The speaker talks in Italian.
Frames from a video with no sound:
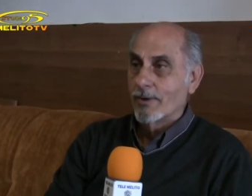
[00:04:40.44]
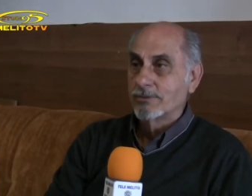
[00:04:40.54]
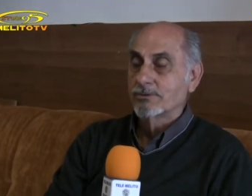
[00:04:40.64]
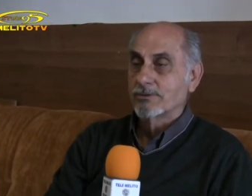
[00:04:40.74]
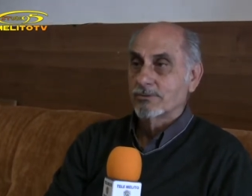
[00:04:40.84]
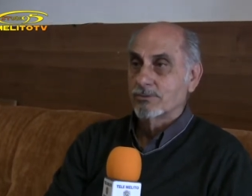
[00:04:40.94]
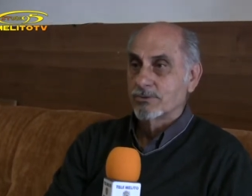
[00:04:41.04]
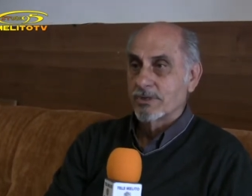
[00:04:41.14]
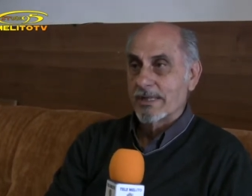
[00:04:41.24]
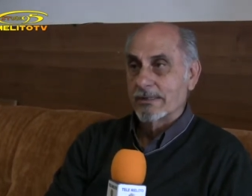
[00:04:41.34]
Questo sta
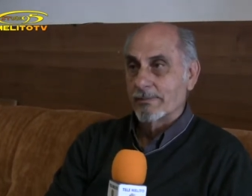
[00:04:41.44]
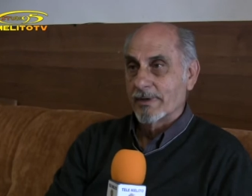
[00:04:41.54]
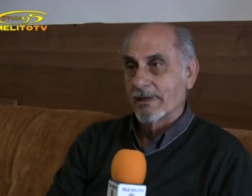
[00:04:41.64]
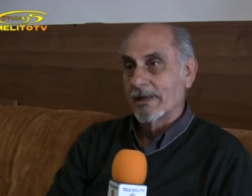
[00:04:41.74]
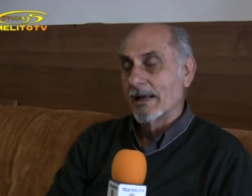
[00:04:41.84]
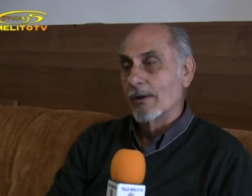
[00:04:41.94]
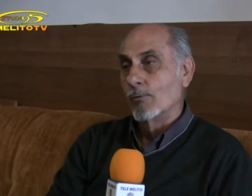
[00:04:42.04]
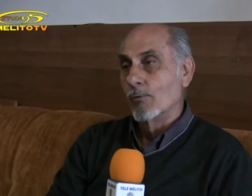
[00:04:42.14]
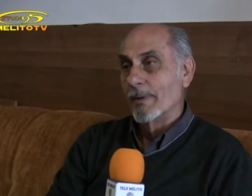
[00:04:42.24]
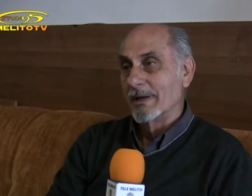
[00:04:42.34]
succedendo perché
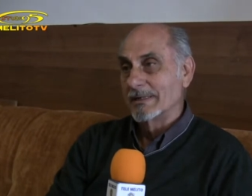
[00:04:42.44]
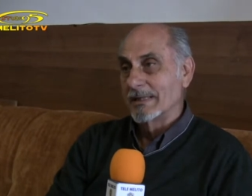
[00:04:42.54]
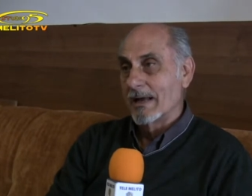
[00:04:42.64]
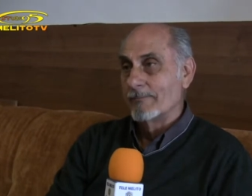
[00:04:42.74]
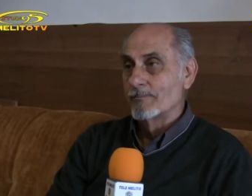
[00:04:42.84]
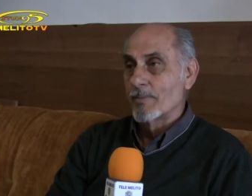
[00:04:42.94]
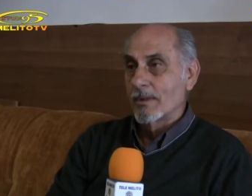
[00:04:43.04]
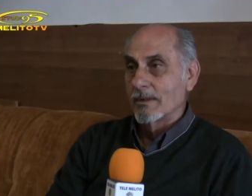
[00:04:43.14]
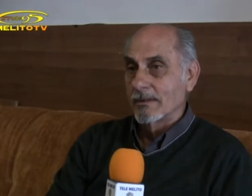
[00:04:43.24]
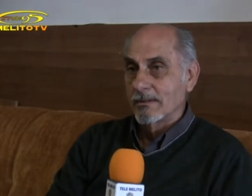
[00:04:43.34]
l'umanità
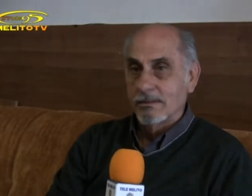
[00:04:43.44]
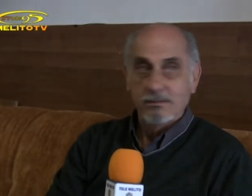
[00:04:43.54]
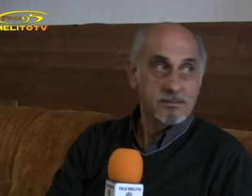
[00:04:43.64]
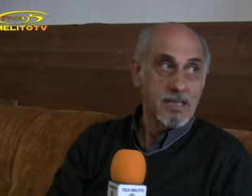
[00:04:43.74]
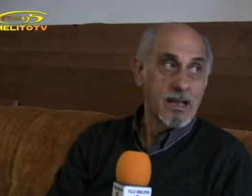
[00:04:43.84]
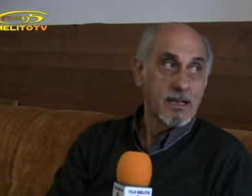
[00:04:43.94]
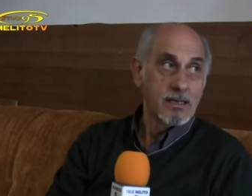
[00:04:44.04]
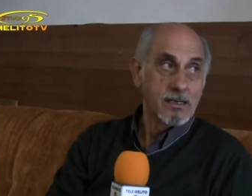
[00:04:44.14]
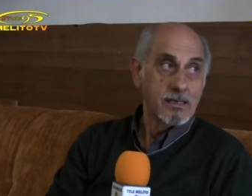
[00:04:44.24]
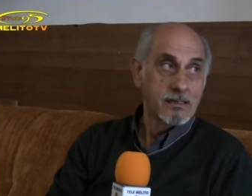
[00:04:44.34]
si sta,
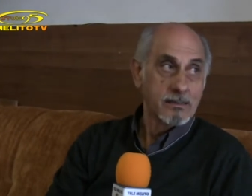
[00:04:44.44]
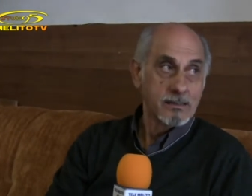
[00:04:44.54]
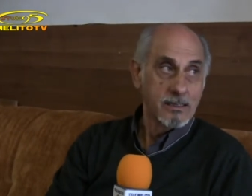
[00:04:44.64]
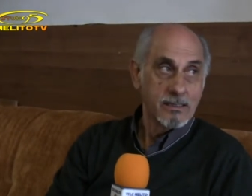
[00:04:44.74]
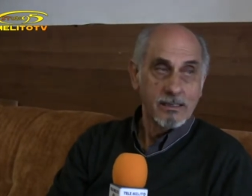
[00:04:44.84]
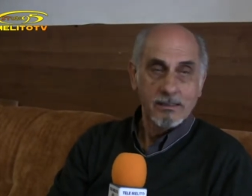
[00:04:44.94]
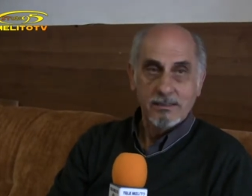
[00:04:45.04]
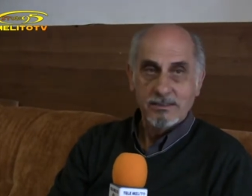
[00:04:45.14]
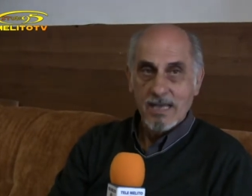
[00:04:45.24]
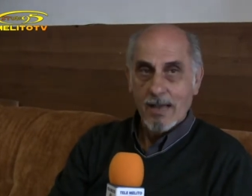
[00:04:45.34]
eh,
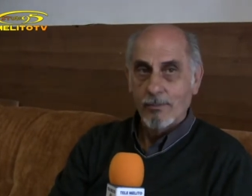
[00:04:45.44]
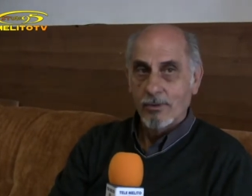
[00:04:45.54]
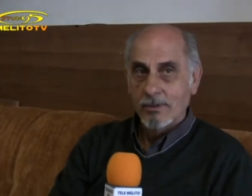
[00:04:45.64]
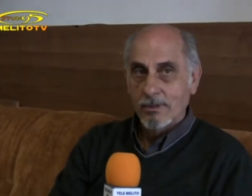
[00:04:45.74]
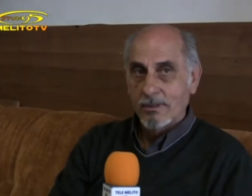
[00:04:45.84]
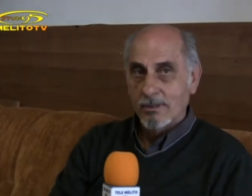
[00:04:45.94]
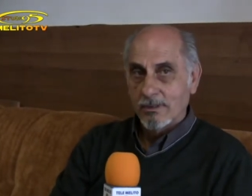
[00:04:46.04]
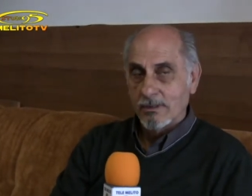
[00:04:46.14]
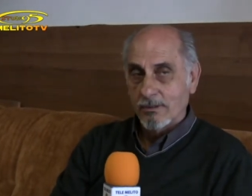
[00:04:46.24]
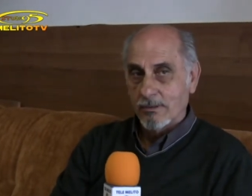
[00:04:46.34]
diciamo, eh,